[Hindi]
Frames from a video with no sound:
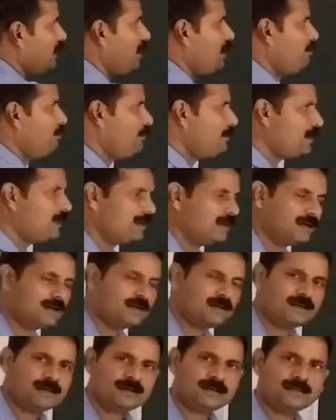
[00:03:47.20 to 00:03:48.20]
हम
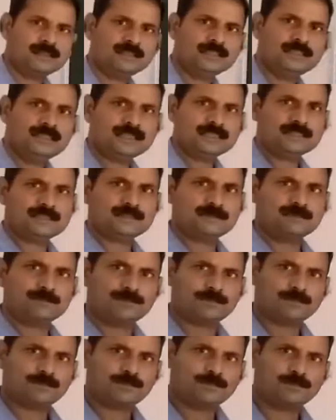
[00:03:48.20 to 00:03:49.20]
इस
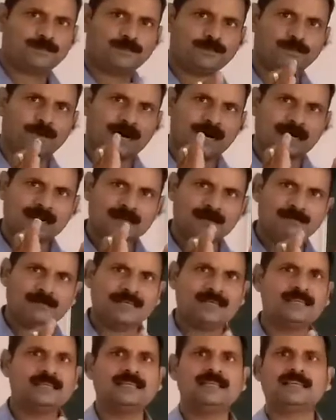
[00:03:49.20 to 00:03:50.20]
बारह
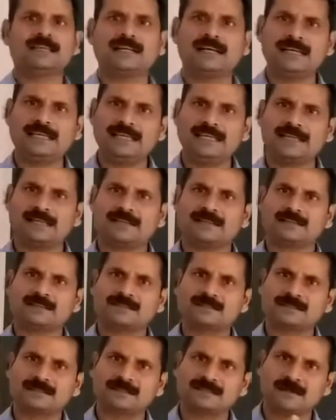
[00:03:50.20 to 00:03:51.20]
महीने का एक
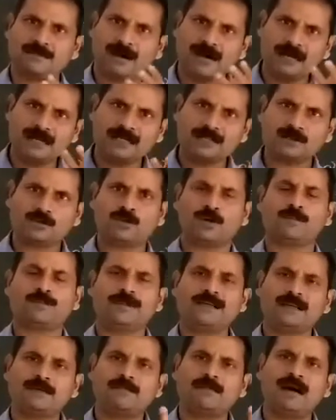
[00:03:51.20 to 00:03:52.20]
सामान्य तौर
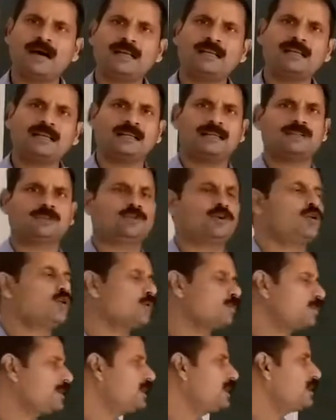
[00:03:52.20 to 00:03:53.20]
पर एक मानक के
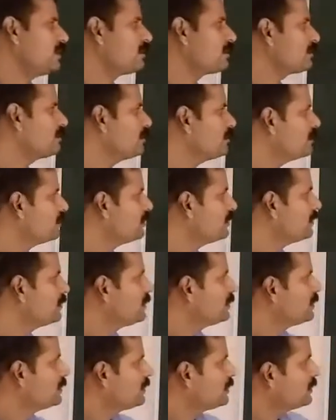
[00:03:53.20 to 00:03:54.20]
तौर पर
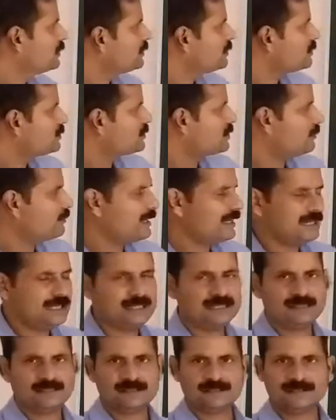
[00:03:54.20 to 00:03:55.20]
समय
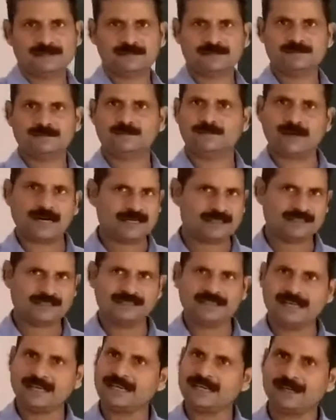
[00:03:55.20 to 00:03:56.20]
बांट
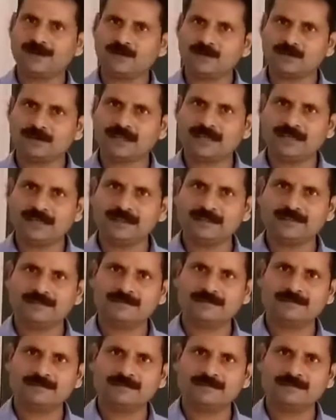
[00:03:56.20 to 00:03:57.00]
दिया गया होता है